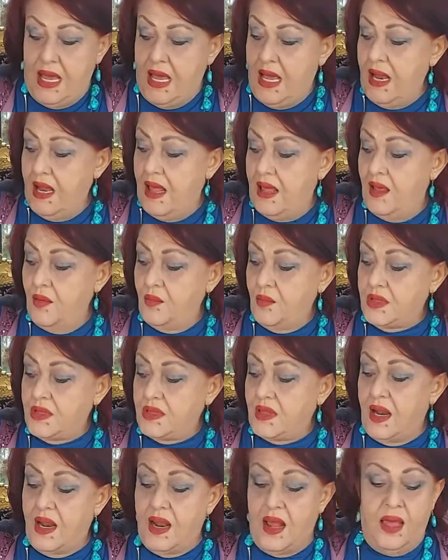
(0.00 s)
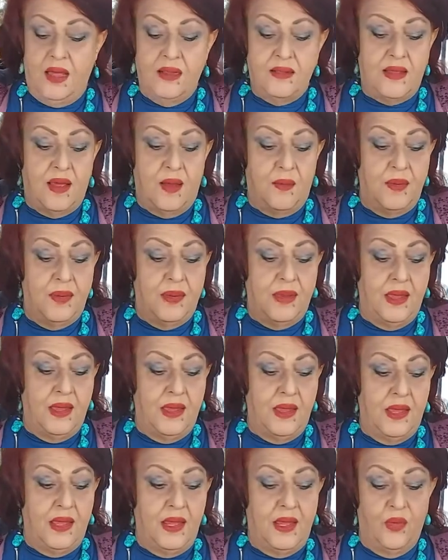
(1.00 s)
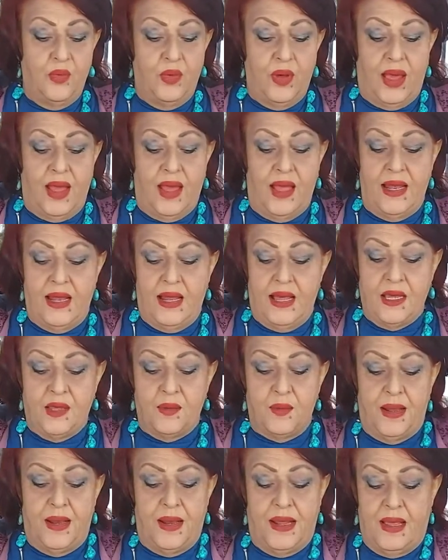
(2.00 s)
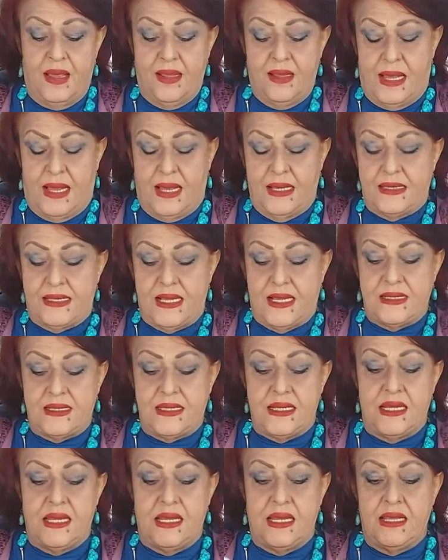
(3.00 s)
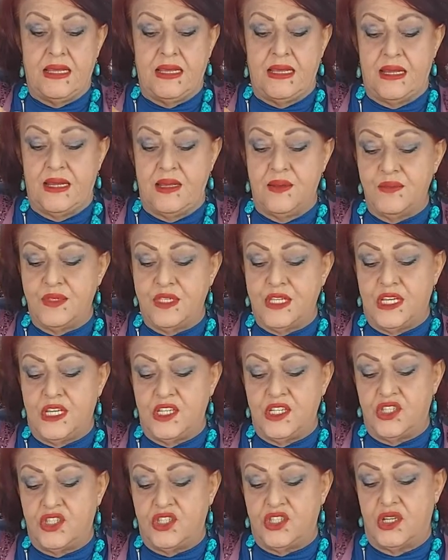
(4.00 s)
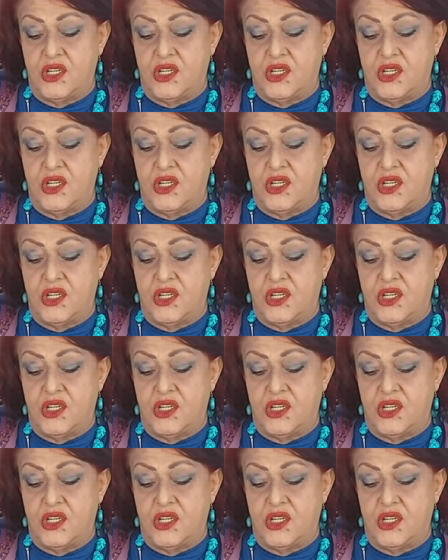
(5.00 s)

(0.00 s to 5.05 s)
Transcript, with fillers: انا مضطره احطها بالوعاء الاكبر هذا على اساس اني اقدر امزج